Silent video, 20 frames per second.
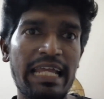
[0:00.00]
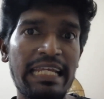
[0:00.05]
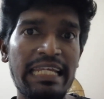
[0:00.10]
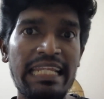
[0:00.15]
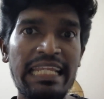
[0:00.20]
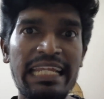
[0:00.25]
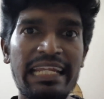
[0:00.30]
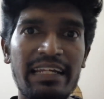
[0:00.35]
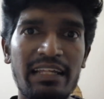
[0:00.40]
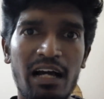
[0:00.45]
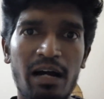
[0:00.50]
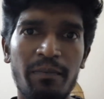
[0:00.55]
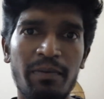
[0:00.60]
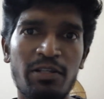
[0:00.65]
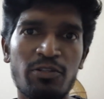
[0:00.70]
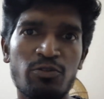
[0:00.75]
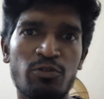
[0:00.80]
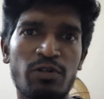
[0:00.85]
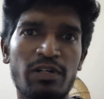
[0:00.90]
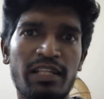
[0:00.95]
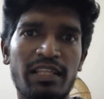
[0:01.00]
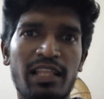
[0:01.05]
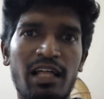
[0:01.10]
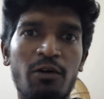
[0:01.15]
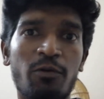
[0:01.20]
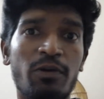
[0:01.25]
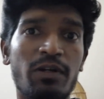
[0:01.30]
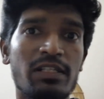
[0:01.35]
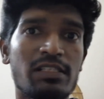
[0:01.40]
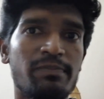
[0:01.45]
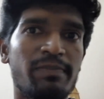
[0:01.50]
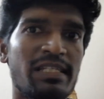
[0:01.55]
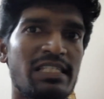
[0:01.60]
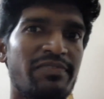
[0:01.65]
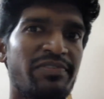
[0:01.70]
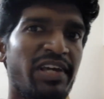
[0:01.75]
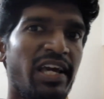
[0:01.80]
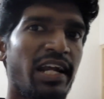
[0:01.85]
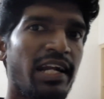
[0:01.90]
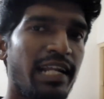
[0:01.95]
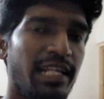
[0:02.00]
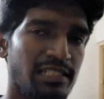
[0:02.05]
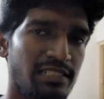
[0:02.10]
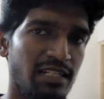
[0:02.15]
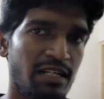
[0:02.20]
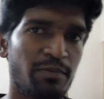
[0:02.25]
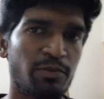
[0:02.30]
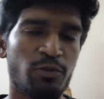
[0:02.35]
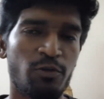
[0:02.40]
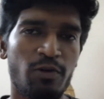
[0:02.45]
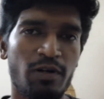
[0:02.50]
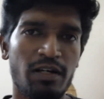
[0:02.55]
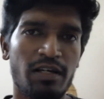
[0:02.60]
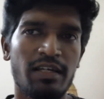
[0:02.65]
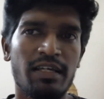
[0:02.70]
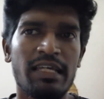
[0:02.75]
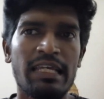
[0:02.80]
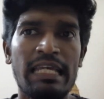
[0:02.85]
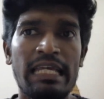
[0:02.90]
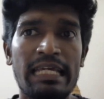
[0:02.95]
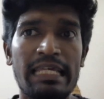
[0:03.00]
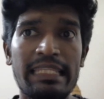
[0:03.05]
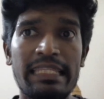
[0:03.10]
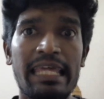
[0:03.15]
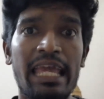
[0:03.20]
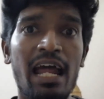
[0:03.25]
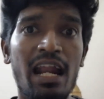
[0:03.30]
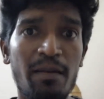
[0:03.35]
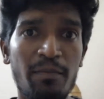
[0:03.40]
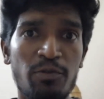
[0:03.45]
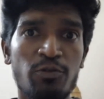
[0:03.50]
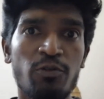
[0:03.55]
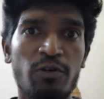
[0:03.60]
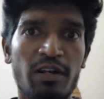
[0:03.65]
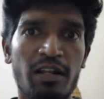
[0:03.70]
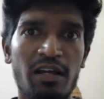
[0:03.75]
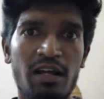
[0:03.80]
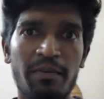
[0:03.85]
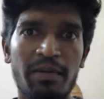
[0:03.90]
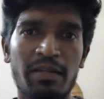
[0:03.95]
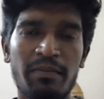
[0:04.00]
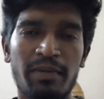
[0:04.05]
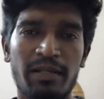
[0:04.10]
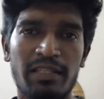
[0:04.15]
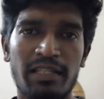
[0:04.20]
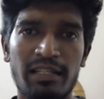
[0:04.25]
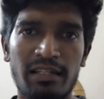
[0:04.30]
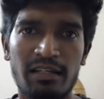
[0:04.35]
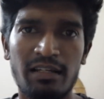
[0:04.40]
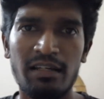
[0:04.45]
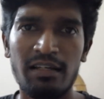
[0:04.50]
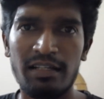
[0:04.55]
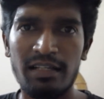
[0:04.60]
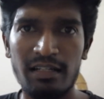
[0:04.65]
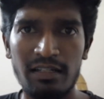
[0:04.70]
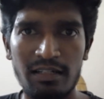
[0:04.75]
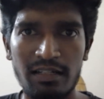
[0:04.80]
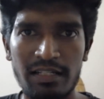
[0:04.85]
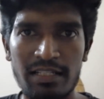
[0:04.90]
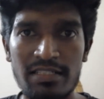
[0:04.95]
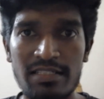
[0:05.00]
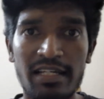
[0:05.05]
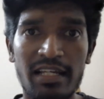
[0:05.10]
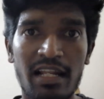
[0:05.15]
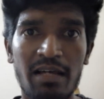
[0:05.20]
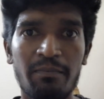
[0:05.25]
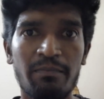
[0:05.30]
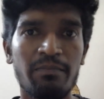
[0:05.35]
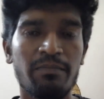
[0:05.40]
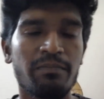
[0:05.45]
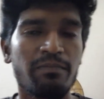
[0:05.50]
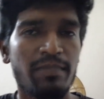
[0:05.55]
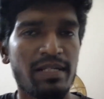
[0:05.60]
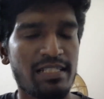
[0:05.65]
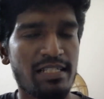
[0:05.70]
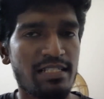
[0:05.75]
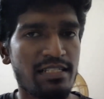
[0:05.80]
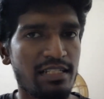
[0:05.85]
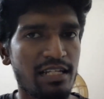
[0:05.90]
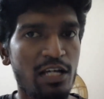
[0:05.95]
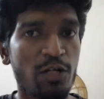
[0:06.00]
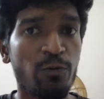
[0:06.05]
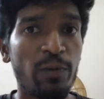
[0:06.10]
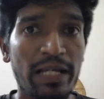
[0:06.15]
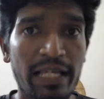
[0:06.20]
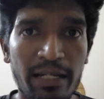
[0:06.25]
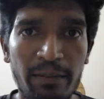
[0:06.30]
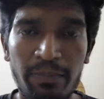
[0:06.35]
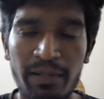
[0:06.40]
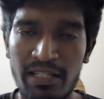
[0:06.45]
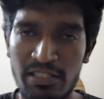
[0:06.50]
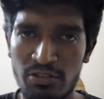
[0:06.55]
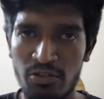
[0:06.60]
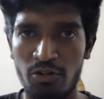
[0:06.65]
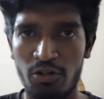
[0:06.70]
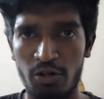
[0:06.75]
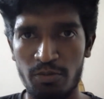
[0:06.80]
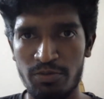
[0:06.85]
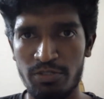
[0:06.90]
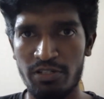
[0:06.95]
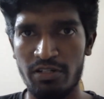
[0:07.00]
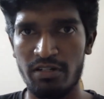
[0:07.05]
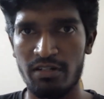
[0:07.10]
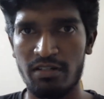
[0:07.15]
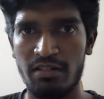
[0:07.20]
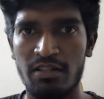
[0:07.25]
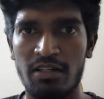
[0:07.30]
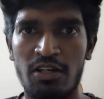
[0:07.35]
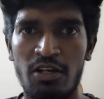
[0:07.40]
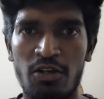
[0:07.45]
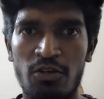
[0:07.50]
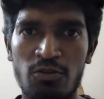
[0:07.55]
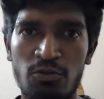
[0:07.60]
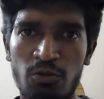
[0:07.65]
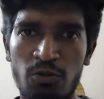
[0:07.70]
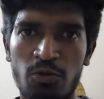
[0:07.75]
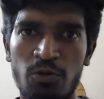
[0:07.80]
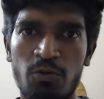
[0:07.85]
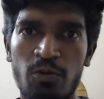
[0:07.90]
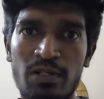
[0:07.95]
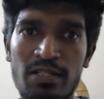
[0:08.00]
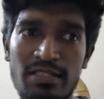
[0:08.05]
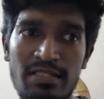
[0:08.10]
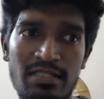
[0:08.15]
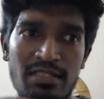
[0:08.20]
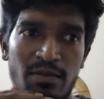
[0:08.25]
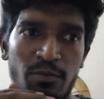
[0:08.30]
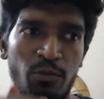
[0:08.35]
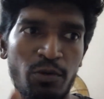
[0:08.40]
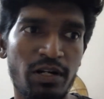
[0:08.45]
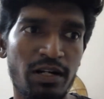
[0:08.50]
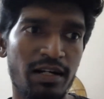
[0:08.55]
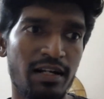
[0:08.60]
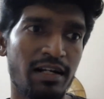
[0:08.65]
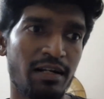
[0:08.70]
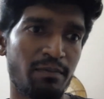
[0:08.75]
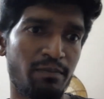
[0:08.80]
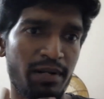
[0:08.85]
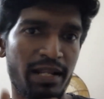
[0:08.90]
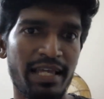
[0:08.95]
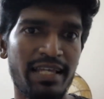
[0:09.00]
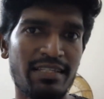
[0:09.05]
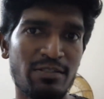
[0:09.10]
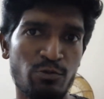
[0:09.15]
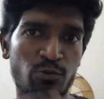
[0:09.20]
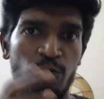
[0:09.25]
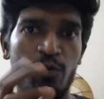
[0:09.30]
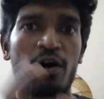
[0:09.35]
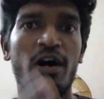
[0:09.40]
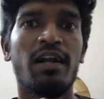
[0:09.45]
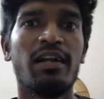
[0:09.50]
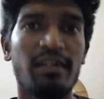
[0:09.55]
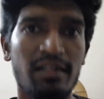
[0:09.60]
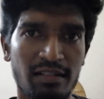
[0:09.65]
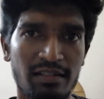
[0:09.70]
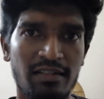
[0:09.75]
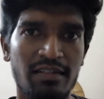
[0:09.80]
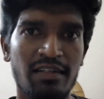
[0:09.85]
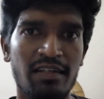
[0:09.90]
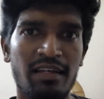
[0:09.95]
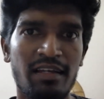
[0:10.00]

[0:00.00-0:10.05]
ஐ நீட் அப்படின்னு சொல்லிட்டு ஏதாவது ஒரு ஸ்பெசிஃபிக்கான டெக்ஸ்ட் அனுப்பிச்சிருப்பாங்க இது ஏன் அனுப்ப சொல்கிறாங்க அப்படின்னு பார்த்தீங்கன்னா இன்ஸ்டாகிராம் மெசேஜிங்கில் குவிக் ரிப்ளைஸ்னு ஒரு ஆப்ஷன் இருக்குது ஸோ ஒன்ஸ் சம் ஒன் ரிப்ளைஸ் வாண்ட்